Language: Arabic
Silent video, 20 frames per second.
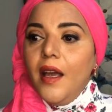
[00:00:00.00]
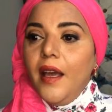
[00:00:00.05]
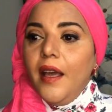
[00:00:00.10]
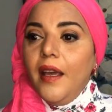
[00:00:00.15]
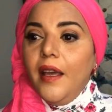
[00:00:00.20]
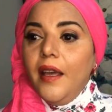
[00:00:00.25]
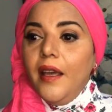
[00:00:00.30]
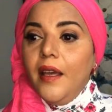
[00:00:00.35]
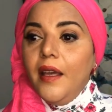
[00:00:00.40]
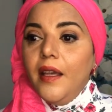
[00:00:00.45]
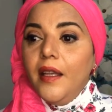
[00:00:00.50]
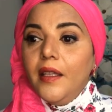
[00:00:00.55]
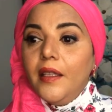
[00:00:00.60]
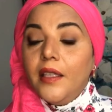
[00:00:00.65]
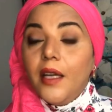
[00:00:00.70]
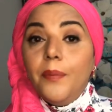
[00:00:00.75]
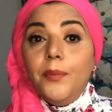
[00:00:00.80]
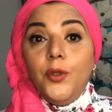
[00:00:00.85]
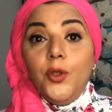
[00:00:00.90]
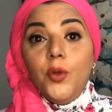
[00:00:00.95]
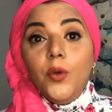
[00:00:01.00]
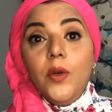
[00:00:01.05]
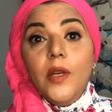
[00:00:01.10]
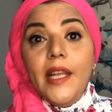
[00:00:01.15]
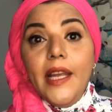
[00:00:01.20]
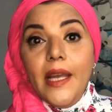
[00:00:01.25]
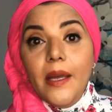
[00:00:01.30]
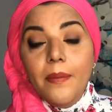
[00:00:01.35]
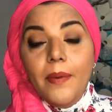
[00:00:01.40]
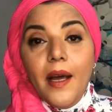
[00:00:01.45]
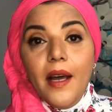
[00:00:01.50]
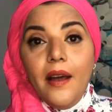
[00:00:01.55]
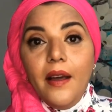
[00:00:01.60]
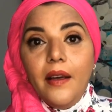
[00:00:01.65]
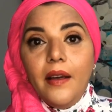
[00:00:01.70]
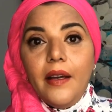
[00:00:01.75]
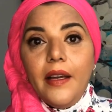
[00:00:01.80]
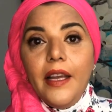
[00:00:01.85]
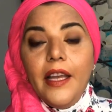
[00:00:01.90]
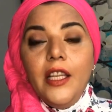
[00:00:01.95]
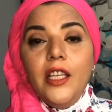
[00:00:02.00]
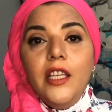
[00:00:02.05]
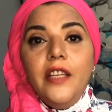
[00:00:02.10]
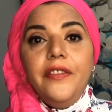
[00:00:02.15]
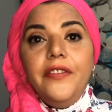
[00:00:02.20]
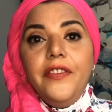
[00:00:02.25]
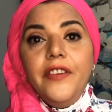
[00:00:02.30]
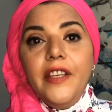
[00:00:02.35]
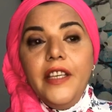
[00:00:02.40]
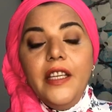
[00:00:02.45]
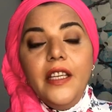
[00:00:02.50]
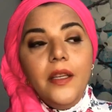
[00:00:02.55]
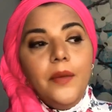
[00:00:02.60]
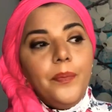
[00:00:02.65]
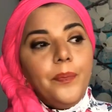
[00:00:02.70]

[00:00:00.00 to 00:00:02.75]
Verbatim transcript: إيه طب تقول ايه بقى ان في